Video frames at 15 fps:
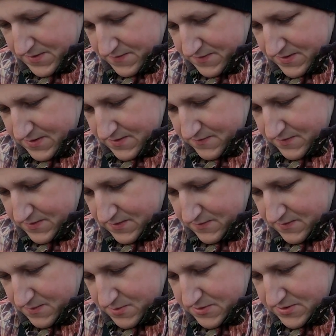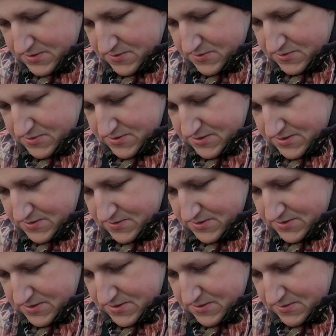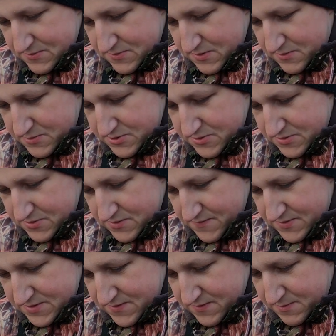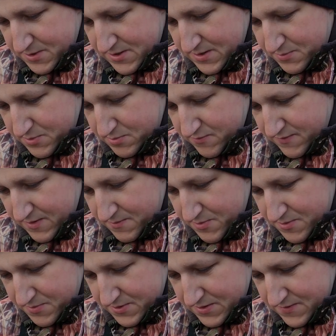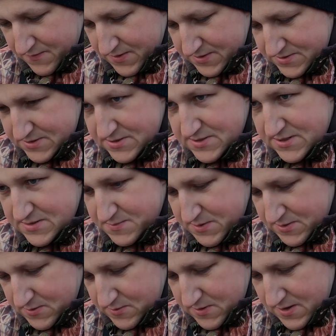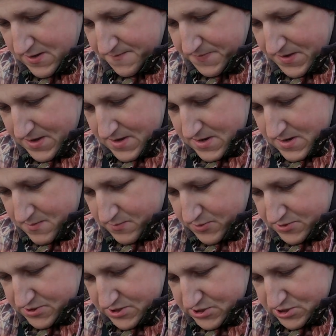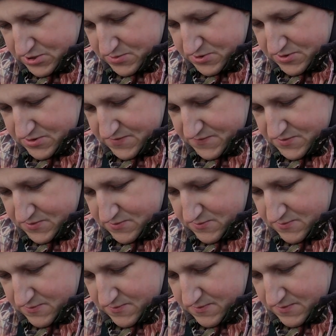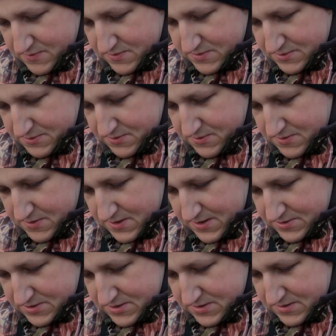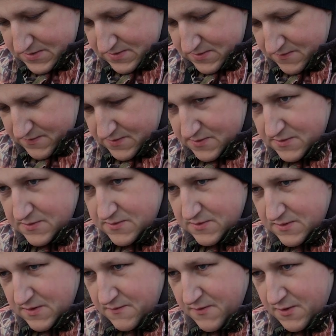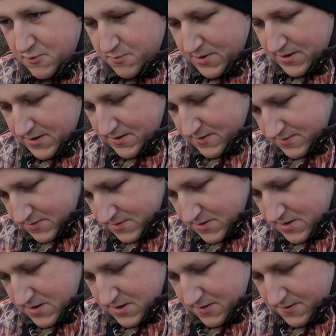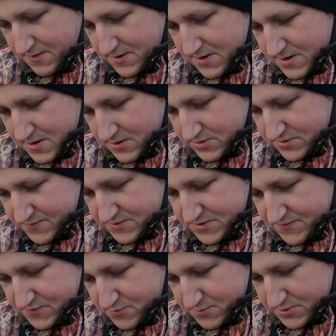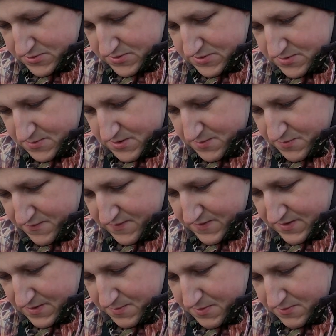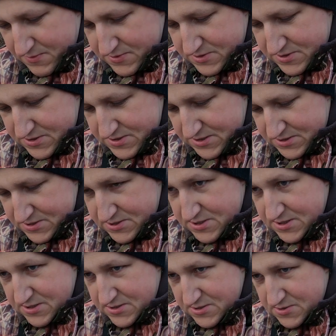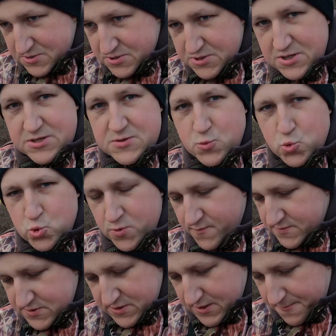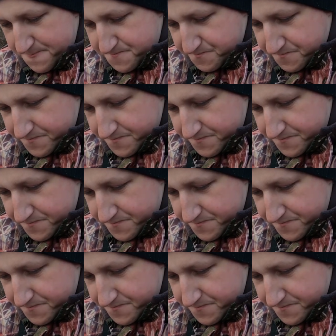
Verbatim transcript: Pilewski. Ostatnia sobota zakończyłem sezon. Niestety nie udało mi się odnotować na odebrania. Próbowałem bombkę i 2x dystans metoda. Pocieszą się, że w ciągu całego dnia żadne stanowisko nie odnotowało ubrania. No, oczywiście wytłumaczyłem sobie niepowodzenie pełnią krzyżyca, ciśnienie 1030, u to wysokie,